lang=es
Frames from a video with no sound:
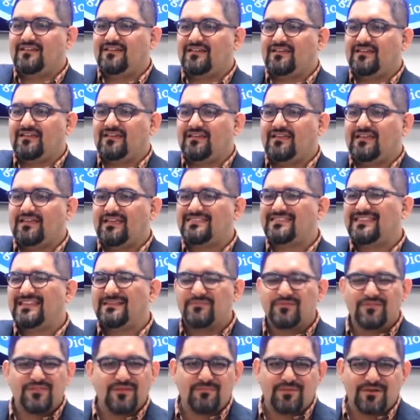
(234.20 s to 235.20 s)
¿Qué tipo
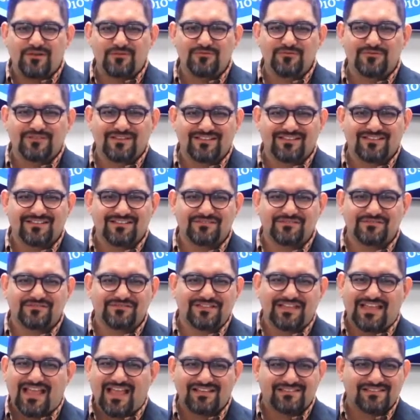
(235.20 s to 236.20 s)
de pregunta es eso si
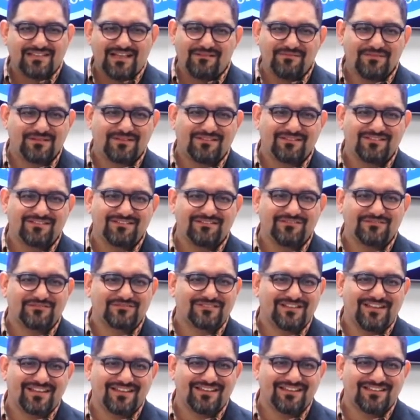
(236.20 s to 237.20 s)
ya saben los
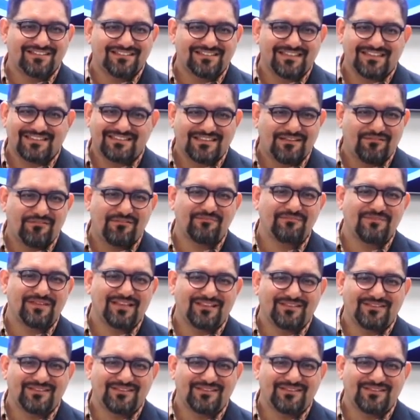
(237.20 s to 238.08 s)
ángeles qué estaban viendo?